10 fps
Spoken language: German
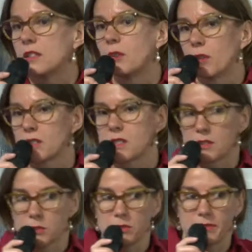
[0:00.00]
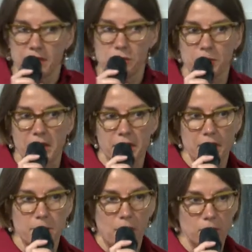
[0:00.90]
Die Organisation wächst nun mal nicht
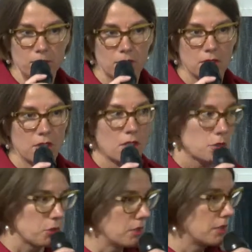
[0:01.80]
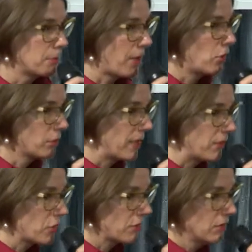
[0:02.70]
am Baum, sondern die braucht
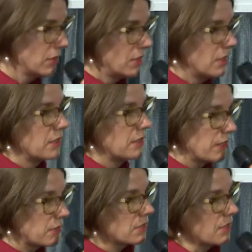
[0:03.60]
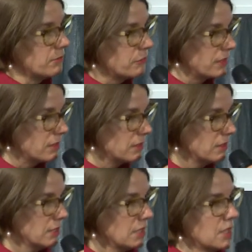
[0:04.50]
Menschen, die sich
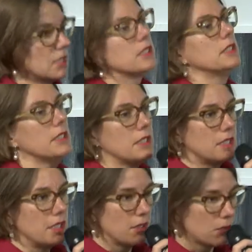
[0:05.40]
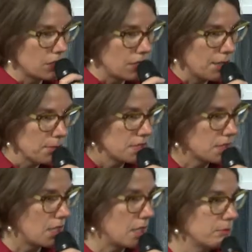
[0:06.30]
zusammenfinden, die eine Idee oder eine
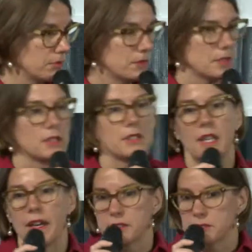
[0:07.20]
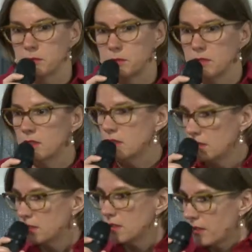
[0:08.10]
Absicht haben, die dazu
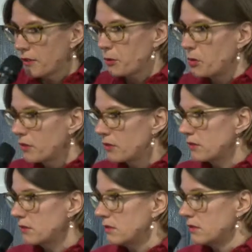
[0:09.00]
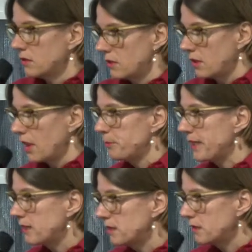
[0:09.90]
Ressourcen
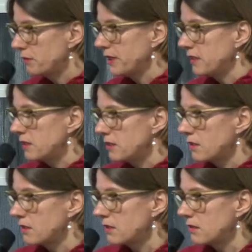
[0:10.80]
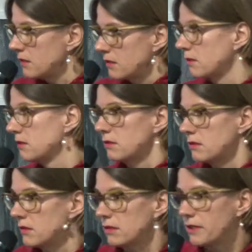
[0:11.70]
ermitteln, finden,
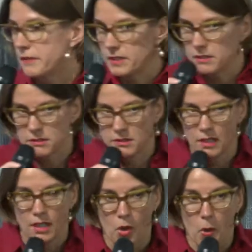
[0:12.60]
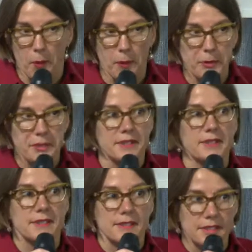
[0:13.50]
gewinnen und
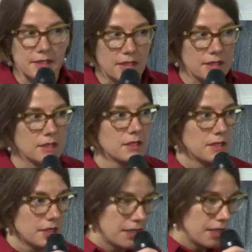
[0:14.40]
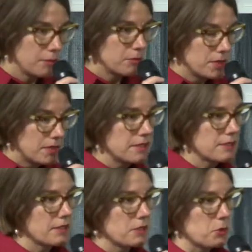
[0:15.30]
sich dann eben mit
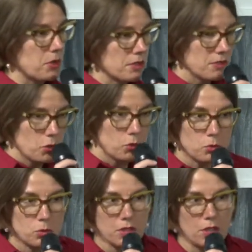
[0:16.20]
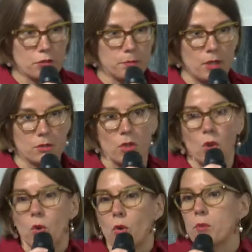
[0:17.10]
diesen Ressourcen Strukturen aufbauen,
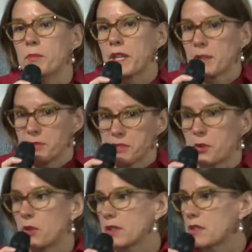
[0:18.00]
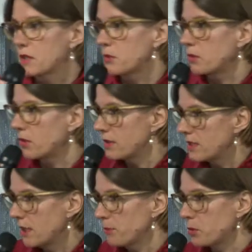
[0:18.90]
um eben diese Organisation auch
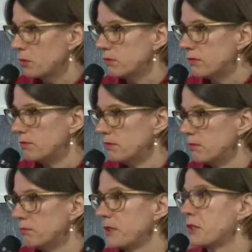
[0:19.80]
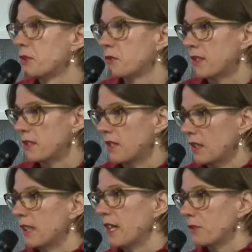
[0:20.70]
ins Leben zu rufen, beziehungsweise
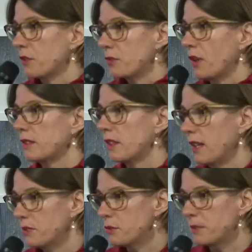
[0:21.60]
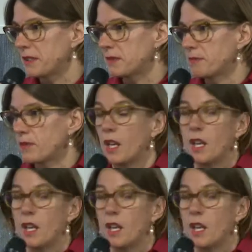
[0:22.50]
dann etwas für andere anzubieten